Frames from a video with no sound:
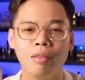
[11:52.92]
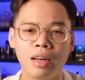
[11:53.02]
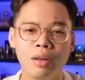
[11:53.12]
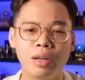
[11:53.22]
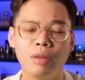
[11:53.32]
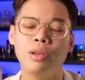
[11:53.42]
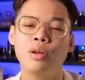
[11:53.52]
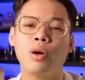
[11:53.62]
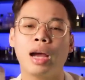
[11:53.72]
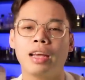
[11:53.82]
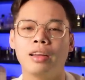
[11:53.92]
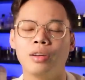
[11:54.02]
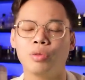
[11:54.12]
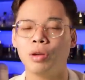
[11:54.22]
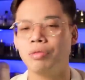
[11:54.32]
Và nếu thấy video hay thì
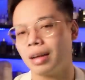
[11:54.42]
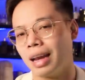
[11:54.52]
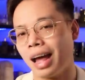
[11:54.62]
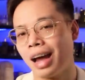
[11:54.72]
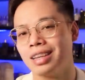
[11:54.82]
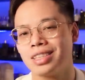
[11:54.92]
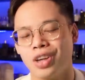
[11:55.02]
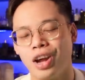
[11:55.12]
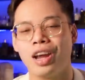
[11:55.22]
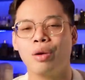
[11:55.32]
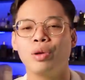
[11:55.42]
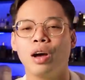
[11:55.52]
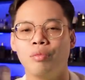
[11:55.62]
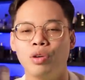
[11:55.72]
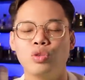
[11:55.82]
đừng quên việc like, share Cũng như
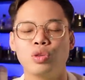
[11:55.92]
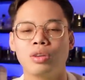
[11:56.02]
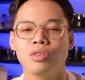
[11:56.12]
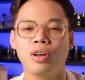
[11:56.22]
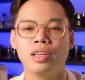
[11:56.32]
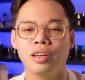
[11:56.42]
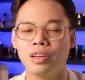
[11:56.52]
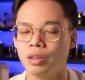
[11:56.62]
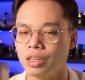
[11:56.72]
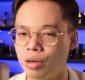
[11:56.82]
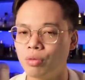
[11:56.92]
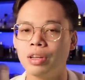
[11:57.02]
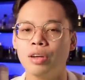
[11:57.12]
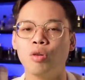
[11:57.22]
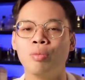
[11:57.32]
ấn nút chuông theo dõi nhận được nhiều
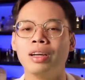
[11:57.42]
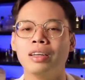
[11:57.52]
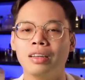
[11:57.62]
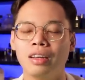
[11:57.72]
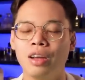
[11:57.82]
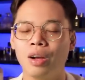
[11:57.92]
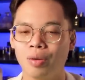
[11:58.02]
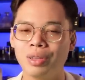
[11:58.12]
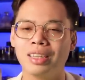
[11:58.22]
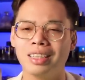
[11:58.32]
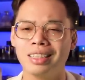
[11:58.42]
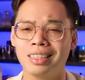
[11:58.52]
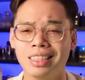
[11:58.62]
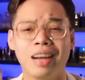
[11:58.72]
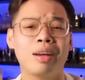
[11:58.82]
video mới hơn Còn bây giờ thì
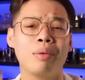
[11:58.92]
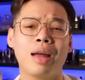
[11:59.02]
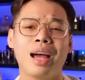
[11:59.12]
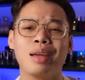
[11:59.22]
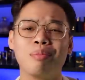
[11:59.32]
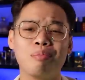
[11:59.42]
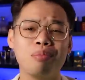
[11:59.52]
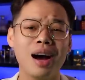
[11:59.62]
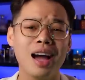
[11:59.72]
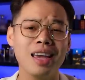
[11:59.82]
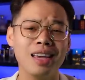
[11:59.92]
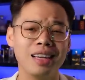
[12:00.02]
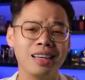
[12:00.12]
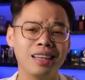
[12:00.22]
xin chào và hẹn gặp lại Bye